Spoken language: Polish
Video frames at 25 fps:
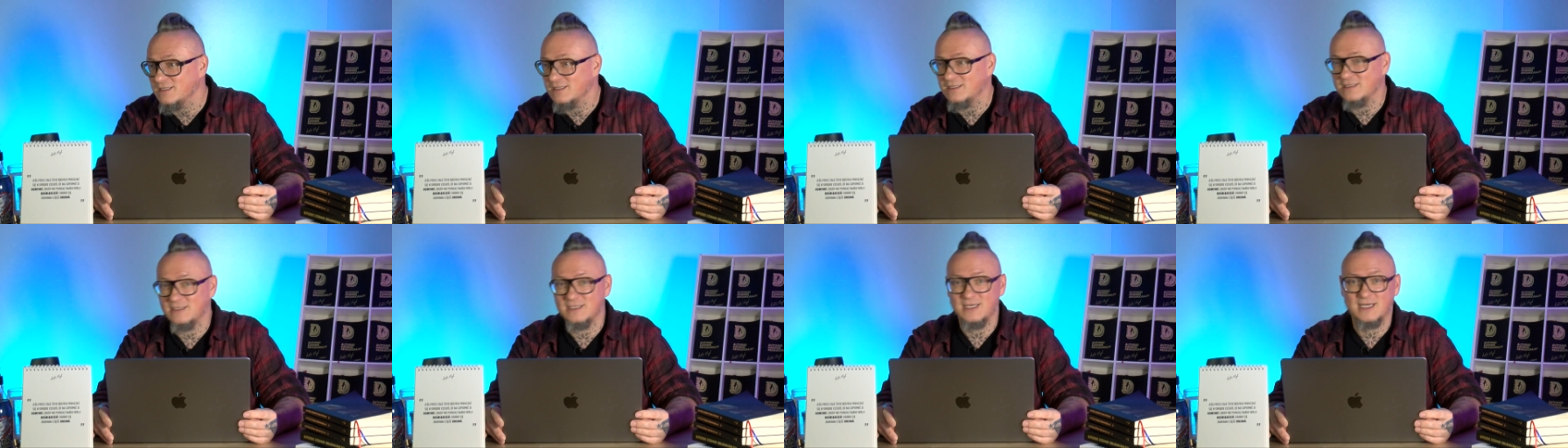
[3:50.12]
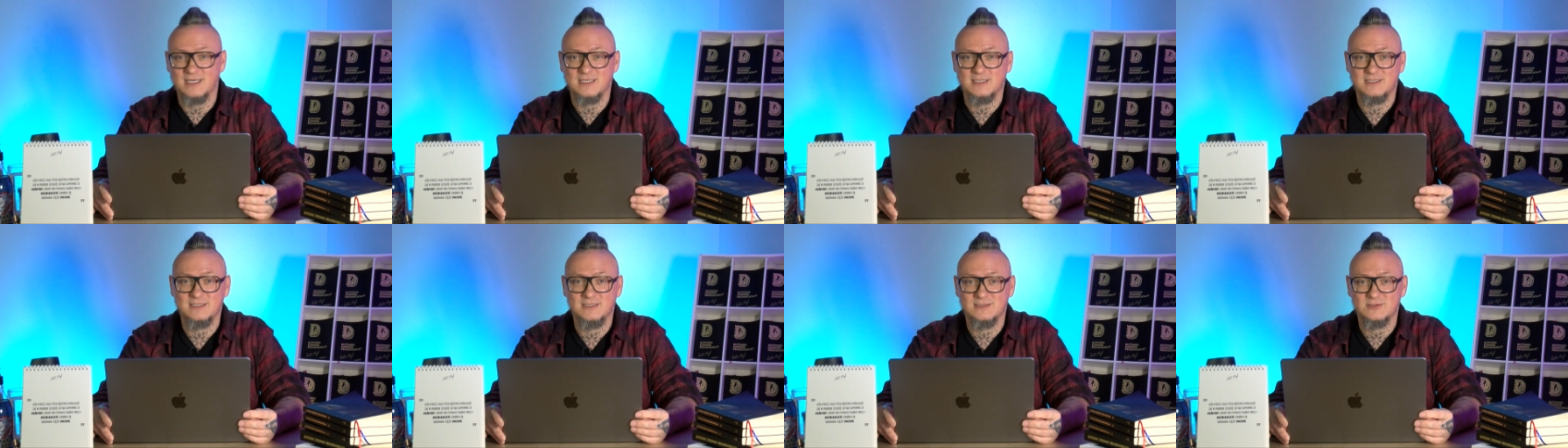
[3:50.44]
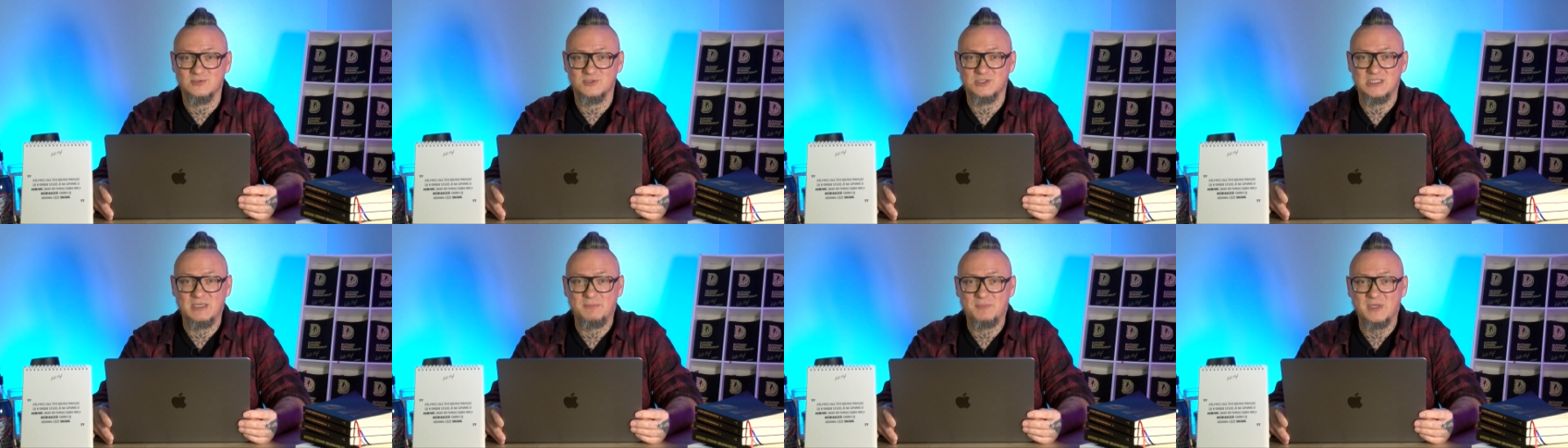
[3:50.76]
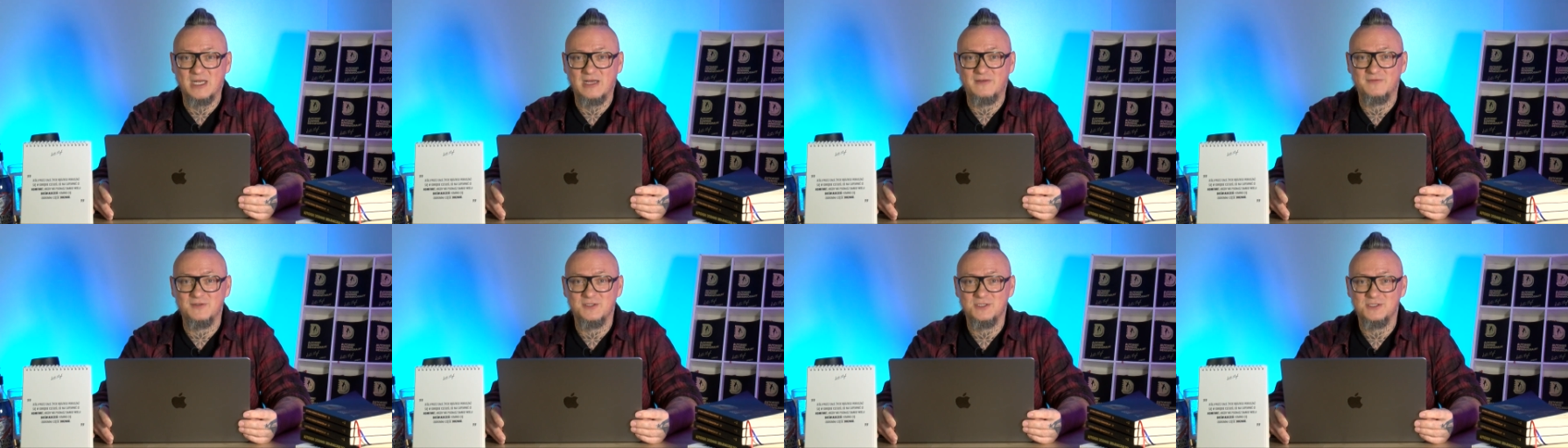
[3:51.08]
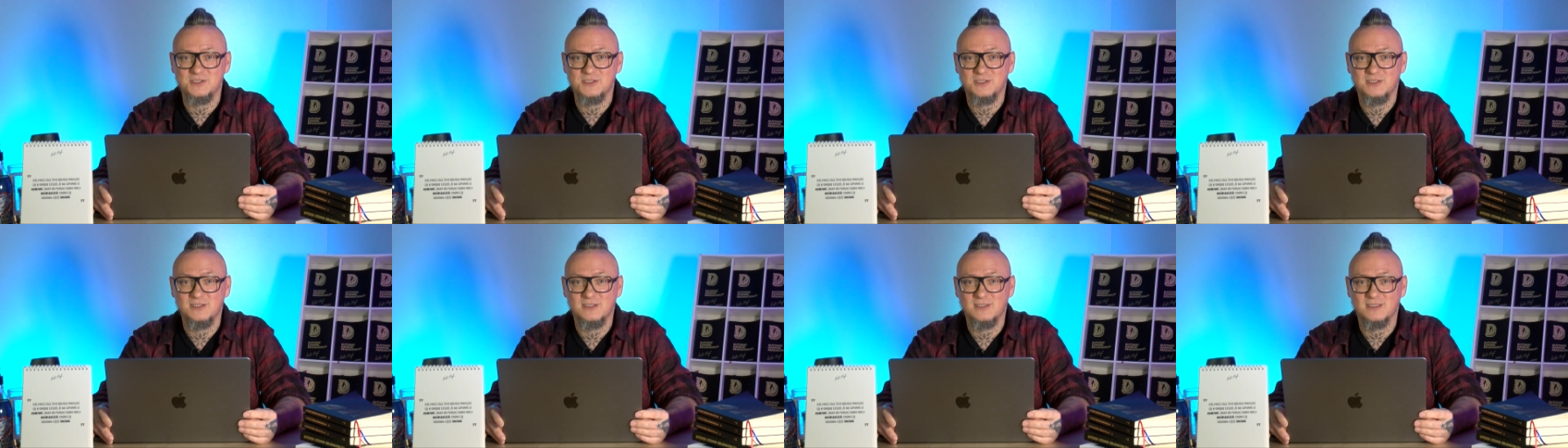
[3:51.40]
Jak coś
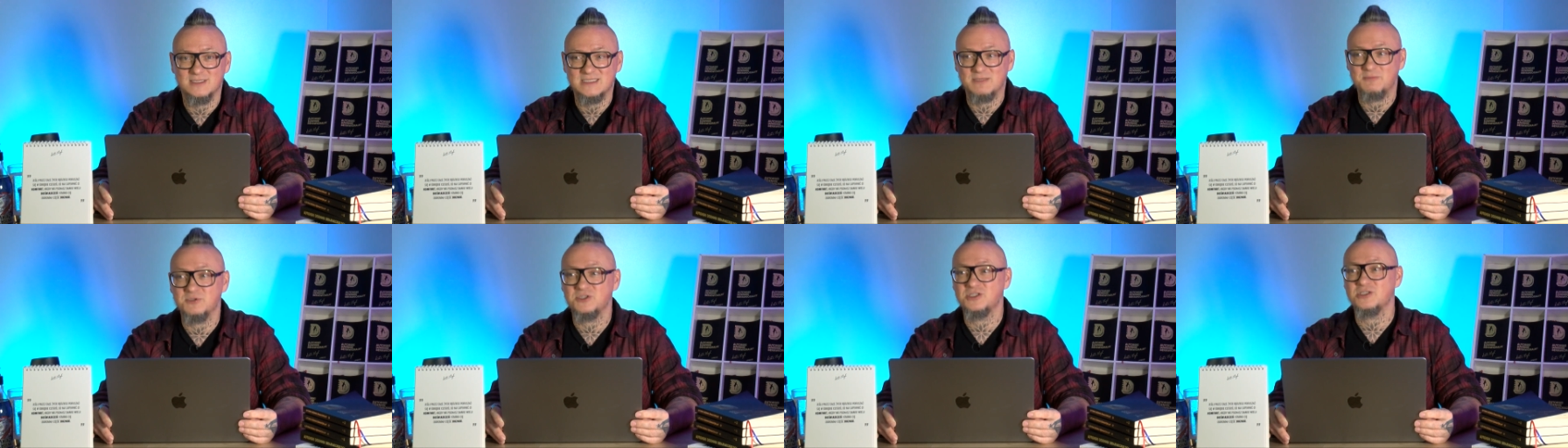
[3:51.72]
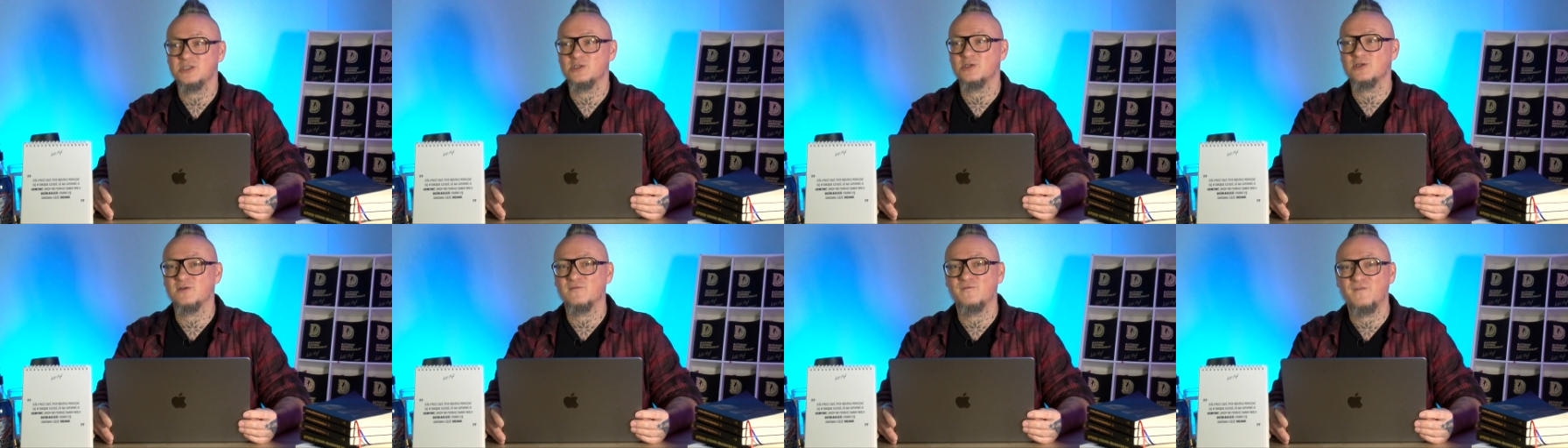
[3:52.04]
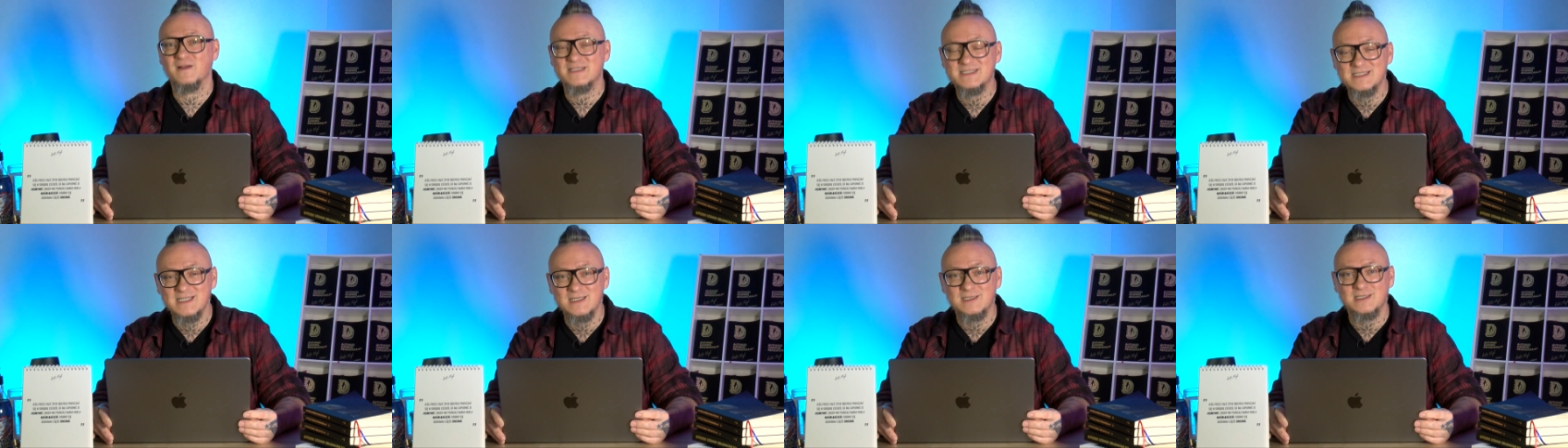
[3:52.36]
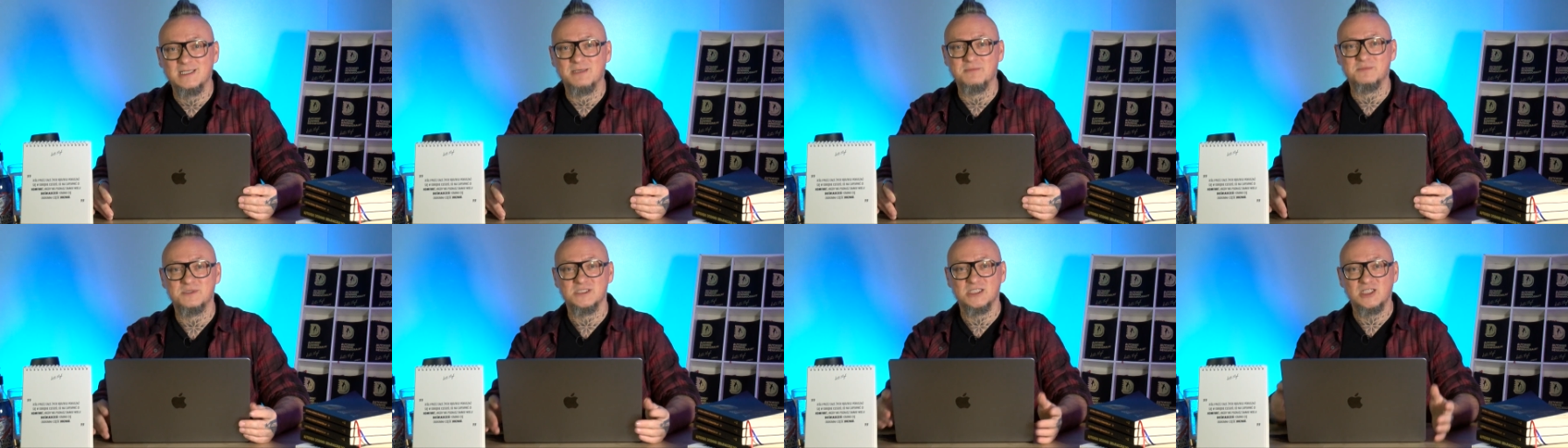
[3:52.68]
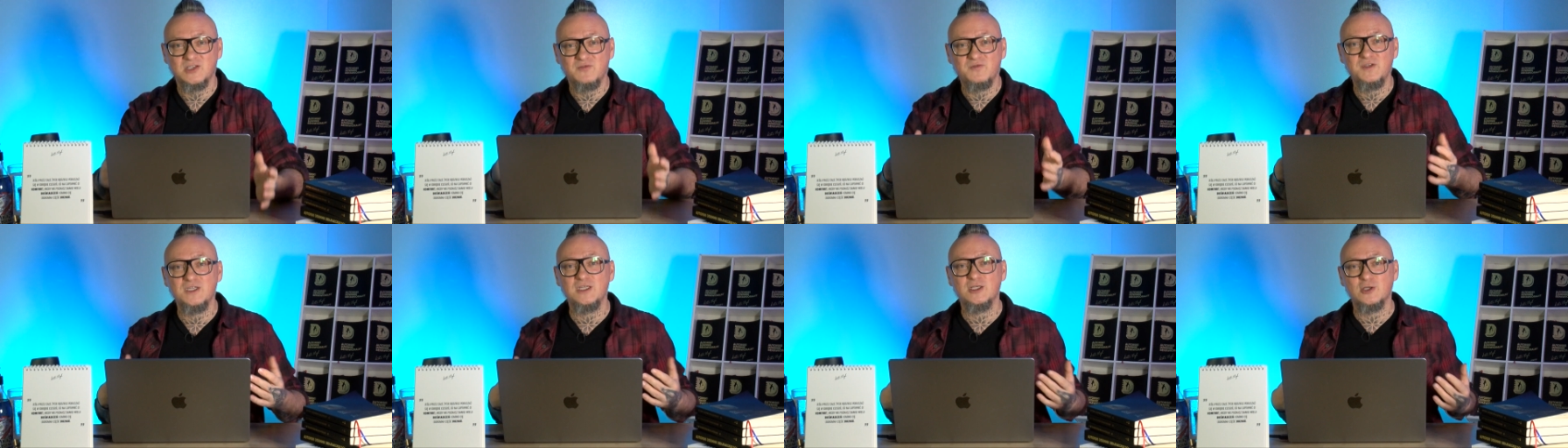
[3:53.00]
naprawić. Chcę być facetem z
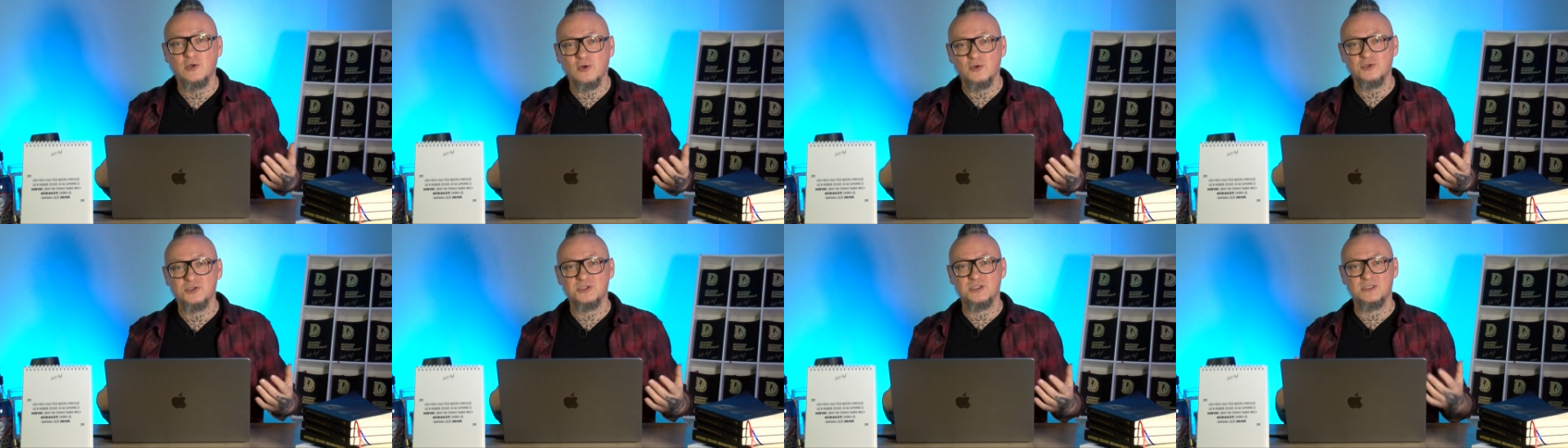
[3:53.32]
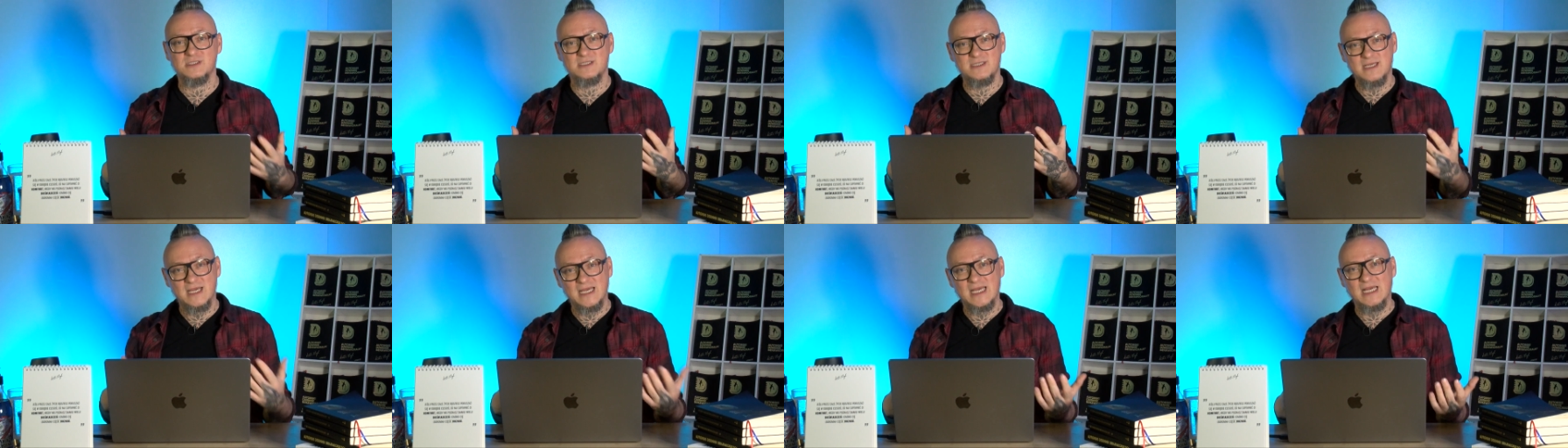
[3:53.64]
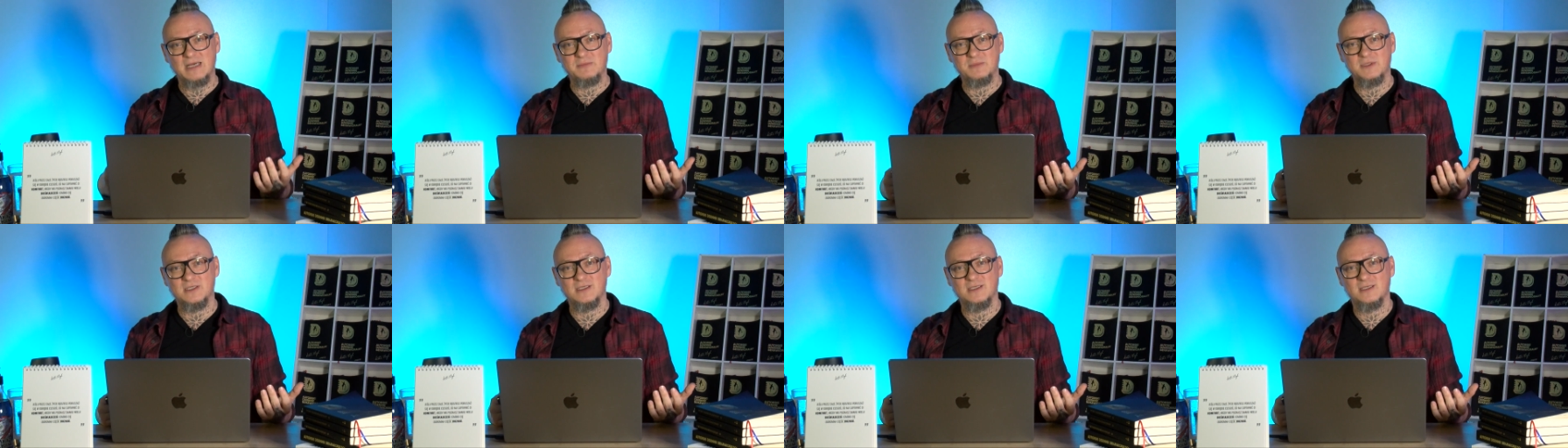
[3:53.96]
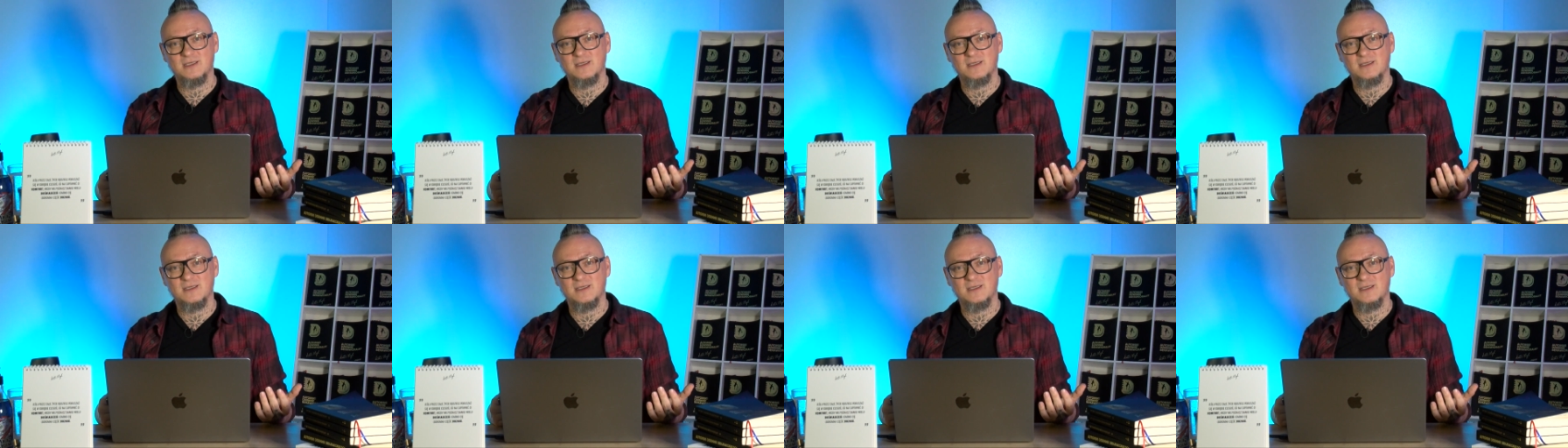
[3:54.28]
krwi i kości, z jajami.